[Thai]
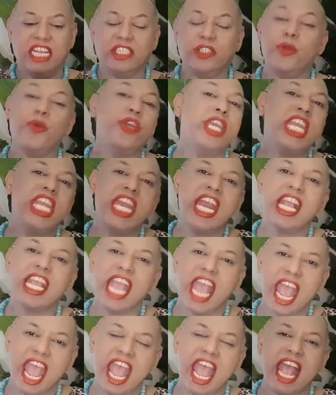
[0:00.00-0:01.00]
ช่วงนี้นะ
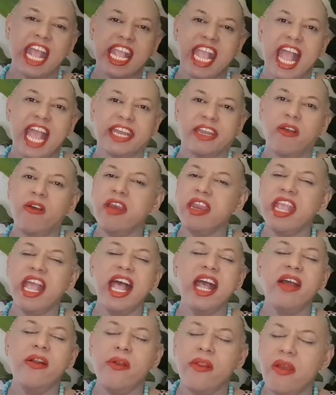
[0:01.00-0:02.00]
คะอากาศค่อน
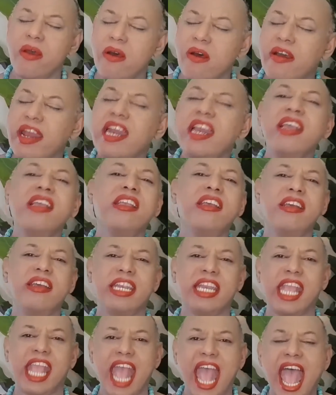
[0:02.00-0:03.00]
ข้างร้อนเหลือเกิ
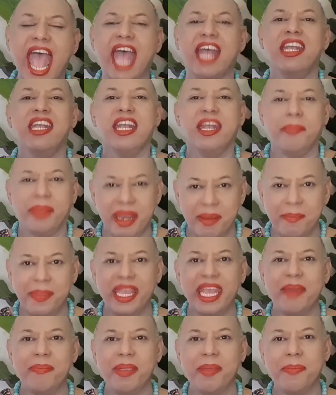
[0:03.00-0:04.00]
นค่ะ
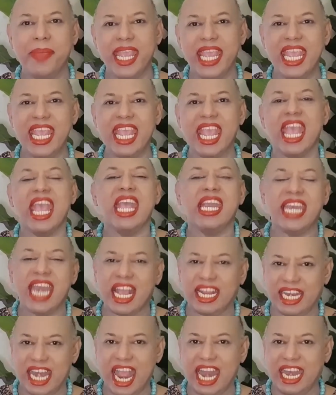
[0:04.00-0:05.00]
เพื่อนๆพี่ๆ
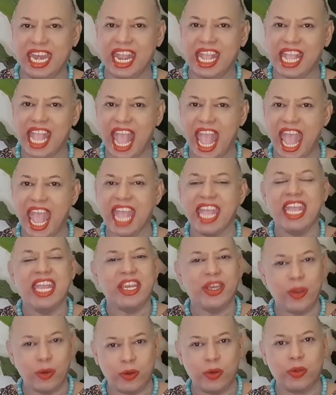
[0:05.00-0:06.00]
ดังนั้นนะคะ
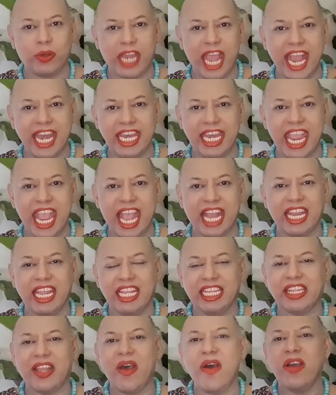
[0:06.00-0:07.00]
ทุกท่านเนี่ย
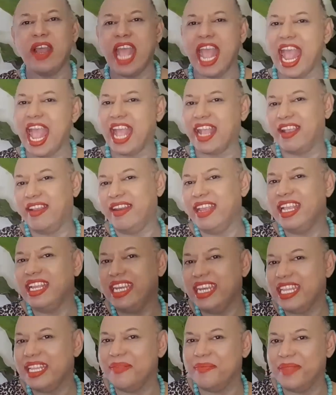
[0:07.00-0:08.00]
ต้องหาเครื่อง
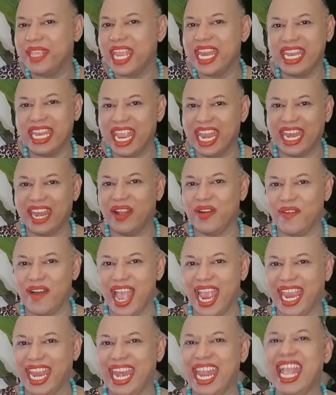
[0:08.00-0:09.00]
ดื่มเย็นๆเอา
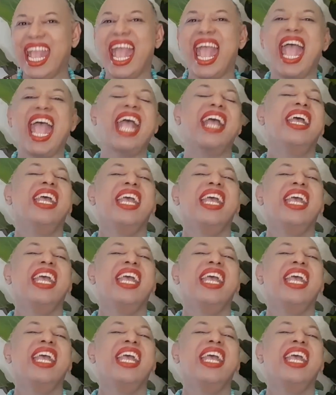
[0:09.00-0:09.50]
ไว้นะคะ